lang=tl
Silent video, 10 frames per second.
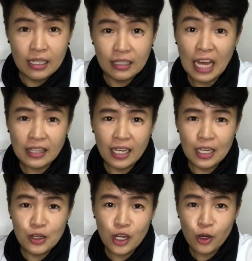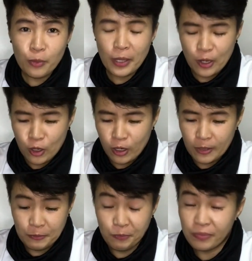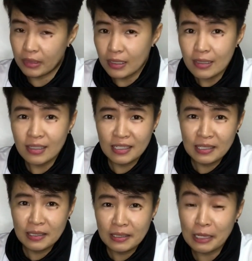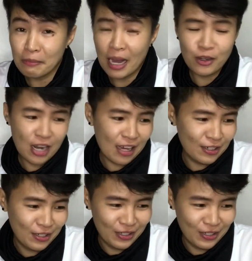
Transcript: dati ganun ako pero nagbago na ako.